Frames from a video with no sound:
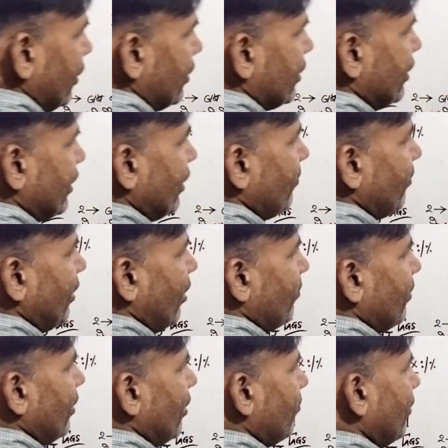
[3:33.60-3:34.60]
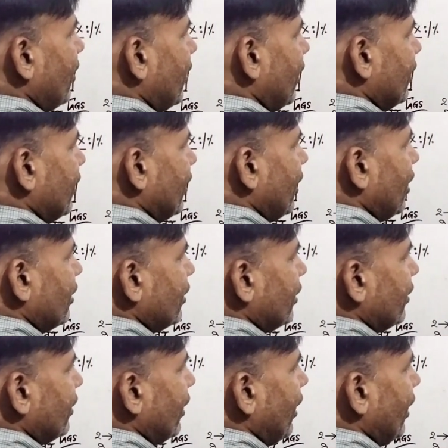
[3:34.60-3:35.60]
इसके बराबर हमारा ये आ
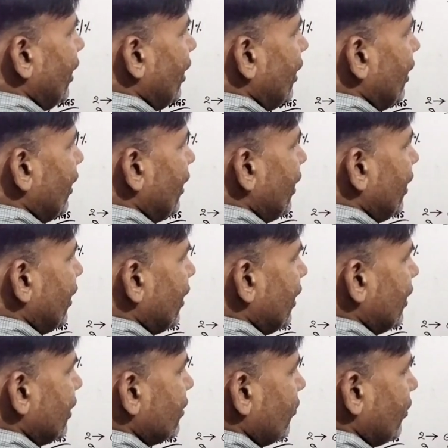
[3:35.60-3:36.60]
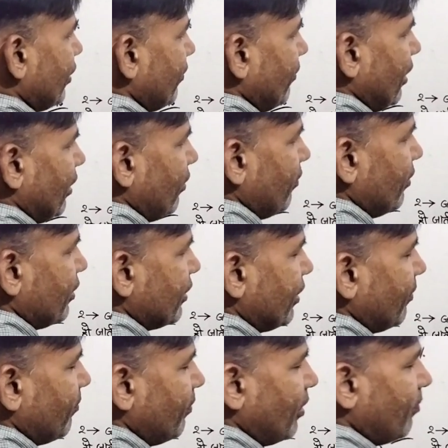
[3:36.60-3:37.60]
जाता है एक रेशो की वैल्यू
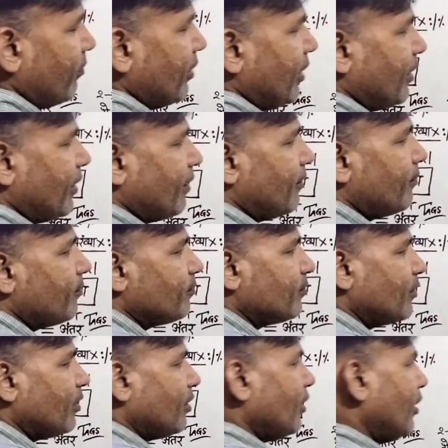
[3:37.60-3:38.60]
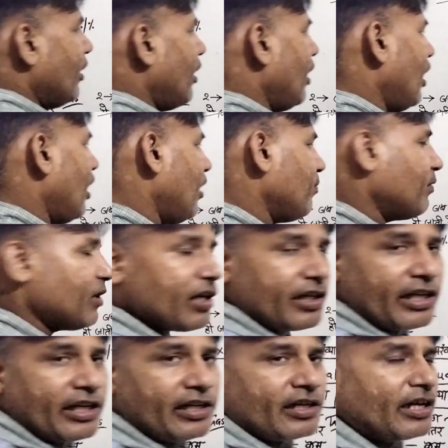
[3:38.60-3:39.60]
इसके बराबर है अब
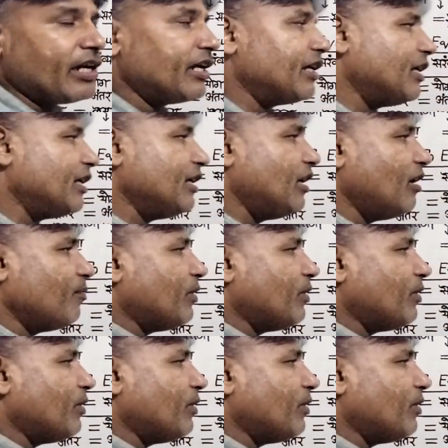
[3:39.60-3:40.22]
कटिंग करेंगे यहाँ